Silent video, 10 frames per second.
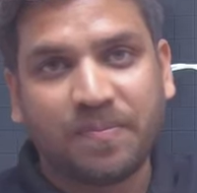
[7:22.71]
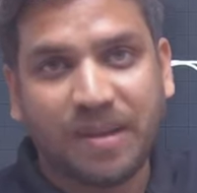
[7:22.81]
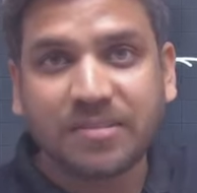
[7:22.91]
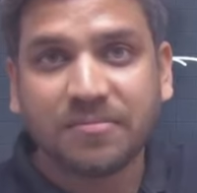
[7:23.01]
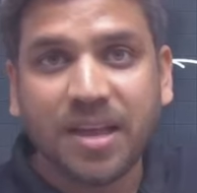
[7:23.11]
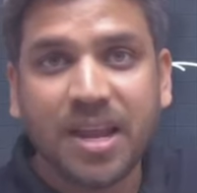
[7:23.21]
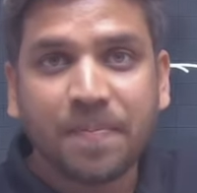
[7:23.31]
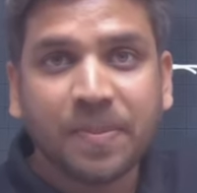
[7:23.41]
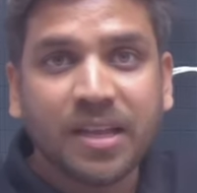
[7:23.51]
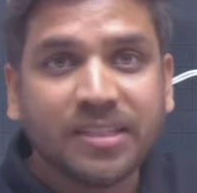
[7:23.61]
बात सुनना रहा है
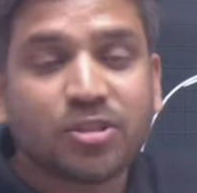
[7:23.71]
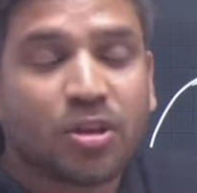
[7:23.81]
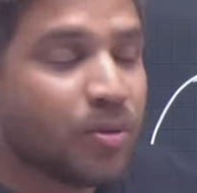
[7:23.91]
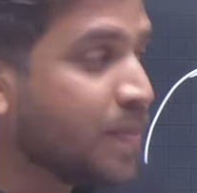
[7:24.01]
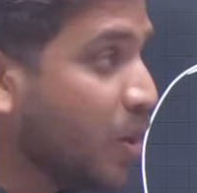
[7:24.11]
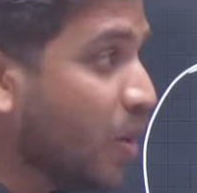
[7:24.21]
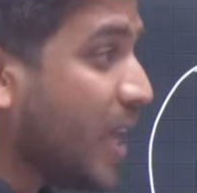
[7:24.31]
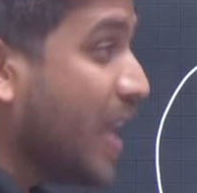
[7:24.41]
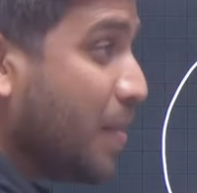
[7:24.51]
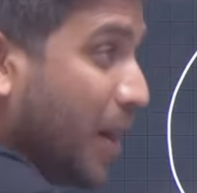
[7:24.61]
यस और नो
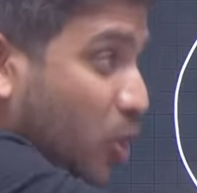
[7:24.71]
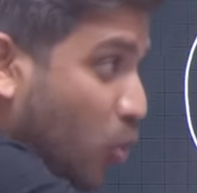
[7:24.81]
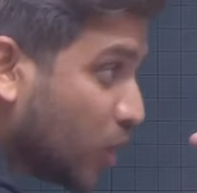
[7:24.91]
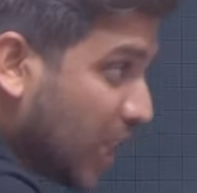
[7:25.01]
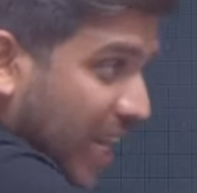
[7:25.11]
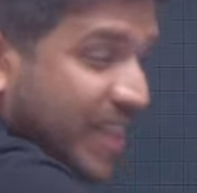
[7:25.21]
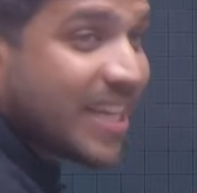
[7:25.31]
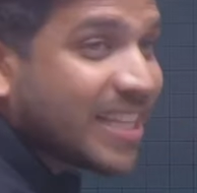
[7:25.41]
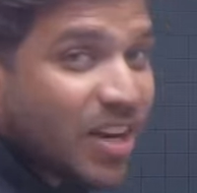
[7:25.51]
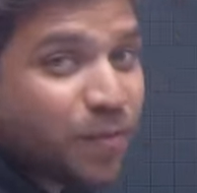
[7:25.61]
ओके भाई टोटल अंदर
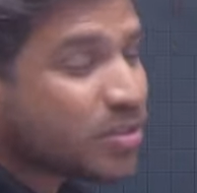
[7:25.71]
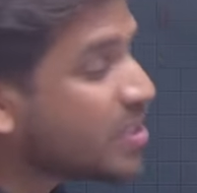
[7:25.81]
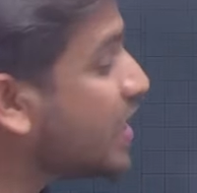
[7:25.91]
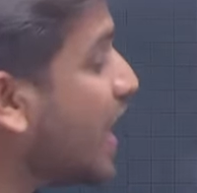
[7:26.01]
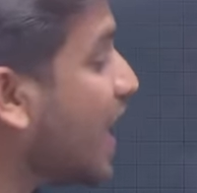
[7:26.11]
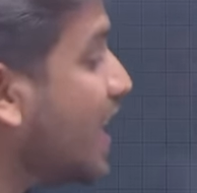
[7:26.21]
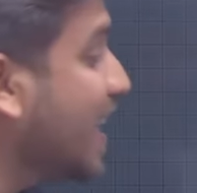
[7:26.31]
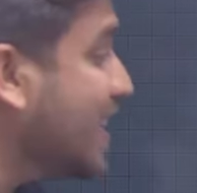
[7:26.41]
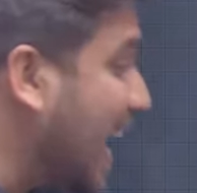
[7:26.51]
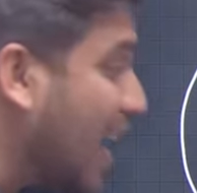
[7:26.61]
की तरफ फोर्स कितना लग रहा है
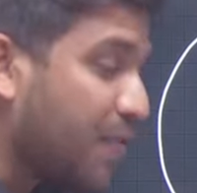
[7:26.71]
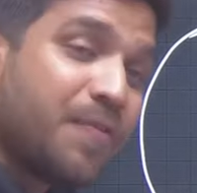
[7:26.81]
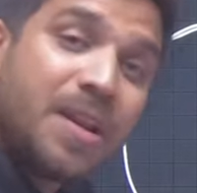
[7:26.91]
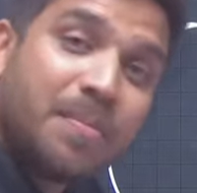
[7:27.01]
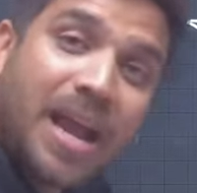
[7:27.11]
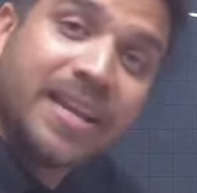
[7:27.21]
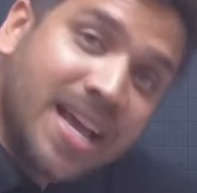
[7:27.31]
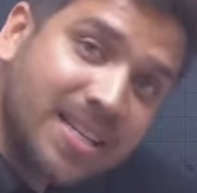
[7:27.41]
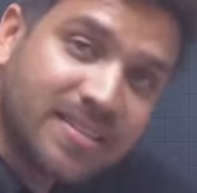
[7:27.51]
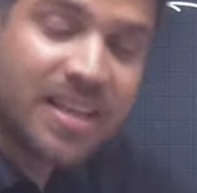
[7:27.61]
दैट इज एफ वन माइनस